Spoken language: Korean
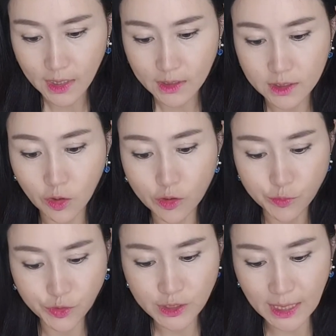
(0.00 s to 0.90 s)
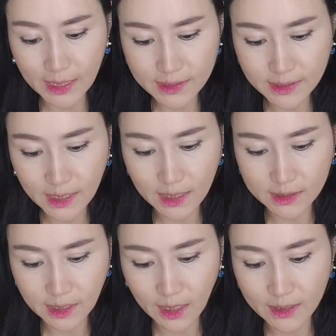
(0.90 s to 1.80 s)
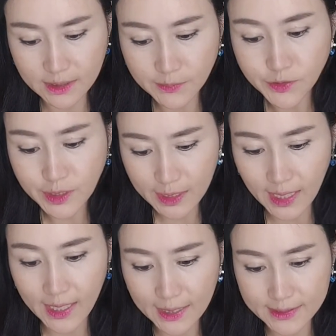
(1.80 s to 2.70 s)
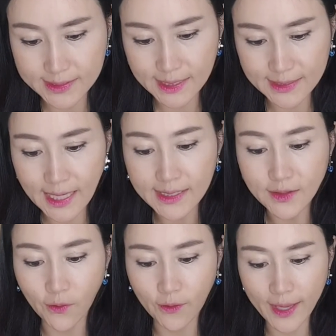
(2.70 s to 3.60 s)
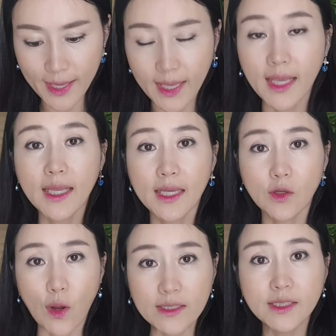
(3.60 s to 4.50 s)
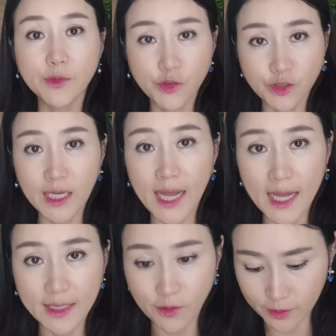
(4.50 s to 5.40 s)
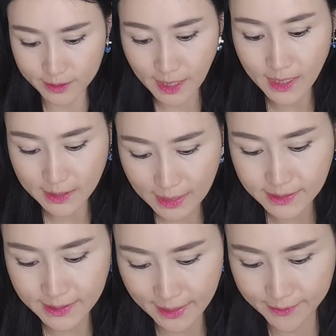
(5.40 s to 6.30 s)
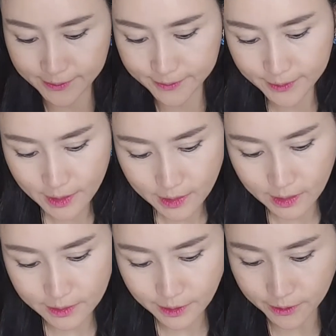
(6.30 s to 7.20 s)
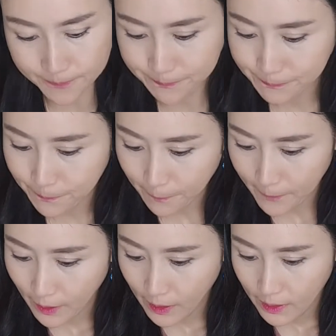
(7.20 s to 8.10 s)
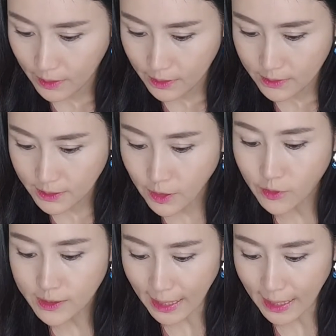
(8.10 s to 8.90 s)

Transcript: 그거는 무시당한 채 아예 슬프니까 그냥 다른 거에 관심을 두자 이렇게 생각을 하신대요. 그래서 실현을